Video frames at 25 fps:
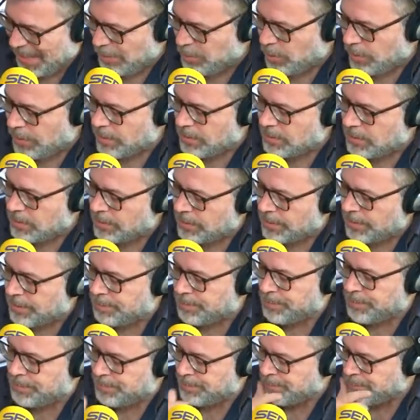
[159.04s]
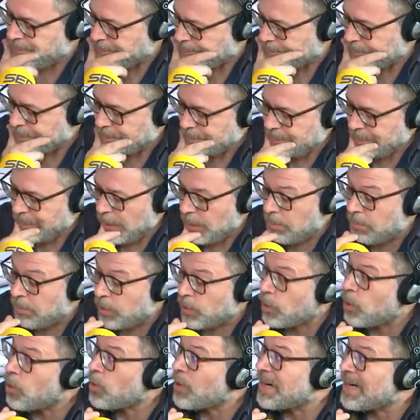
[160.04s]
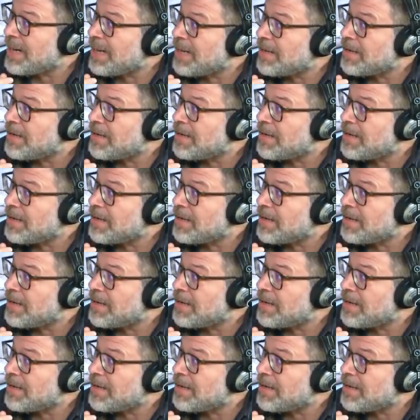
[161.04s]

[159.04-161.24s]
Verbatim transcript: Entonces, Progresista, ¿eh? Como